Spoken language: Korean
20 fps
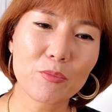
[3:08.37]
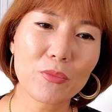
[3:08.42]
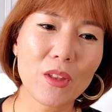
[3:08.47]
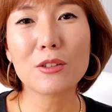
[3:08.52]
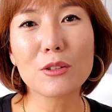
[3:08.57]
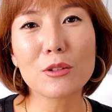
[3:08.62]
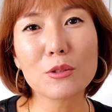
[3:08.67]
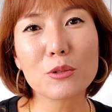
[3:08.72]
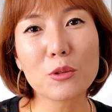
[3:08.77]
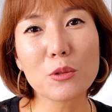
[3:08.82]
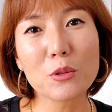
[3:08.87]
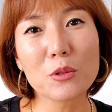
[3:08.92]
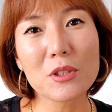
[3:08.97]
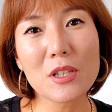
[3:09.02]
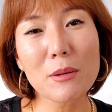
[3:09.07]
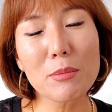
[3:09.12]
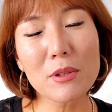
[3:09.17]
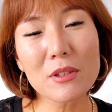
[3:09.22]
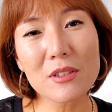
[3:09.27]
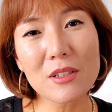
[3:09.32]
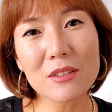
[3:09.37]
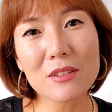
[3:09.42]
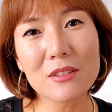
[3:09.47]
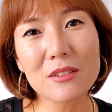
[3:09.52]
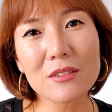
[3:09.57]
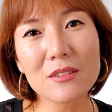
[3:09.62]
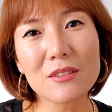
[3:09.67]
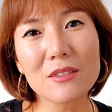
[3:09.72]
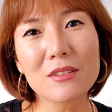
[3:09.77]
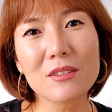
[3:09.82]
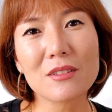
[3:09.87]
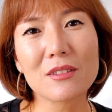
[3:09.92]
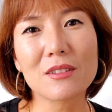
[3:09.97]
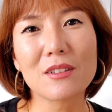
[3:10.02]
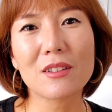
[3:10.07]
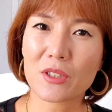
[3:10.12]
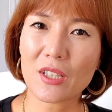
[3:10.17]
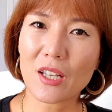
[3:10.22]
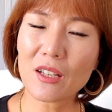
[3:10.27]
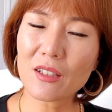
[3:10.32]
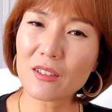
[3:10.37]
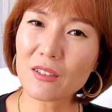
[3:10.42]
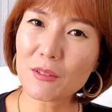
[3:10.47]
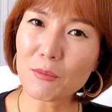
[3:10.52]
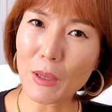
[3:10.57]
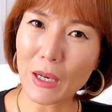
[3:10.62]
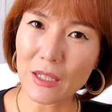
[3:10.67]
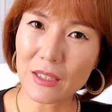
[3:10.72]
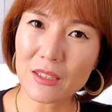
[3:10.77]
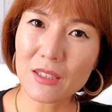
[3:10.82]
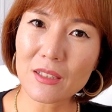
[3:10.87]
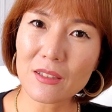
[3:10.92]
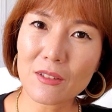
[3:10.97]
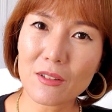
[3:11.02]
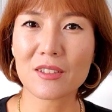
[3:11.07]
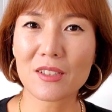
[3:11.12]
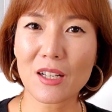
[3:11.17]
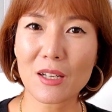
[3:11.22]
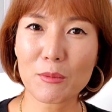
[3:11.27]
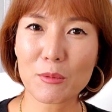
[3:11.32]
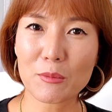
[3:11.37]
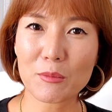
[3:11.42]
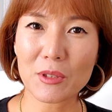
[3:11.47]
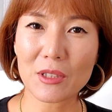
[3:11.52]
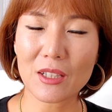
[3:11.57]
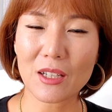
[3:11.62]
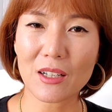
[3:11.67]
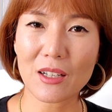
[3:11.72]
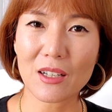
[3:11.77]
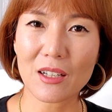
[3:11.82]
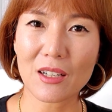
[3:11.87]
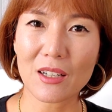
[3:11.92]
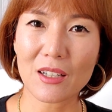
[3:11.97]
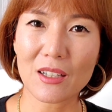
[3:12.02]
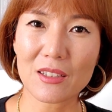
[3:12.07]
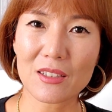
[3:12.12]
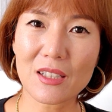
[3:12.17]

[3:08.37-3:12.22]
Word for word: 그리고 또 세 번째는 책을 많이 읽은 사람입니다.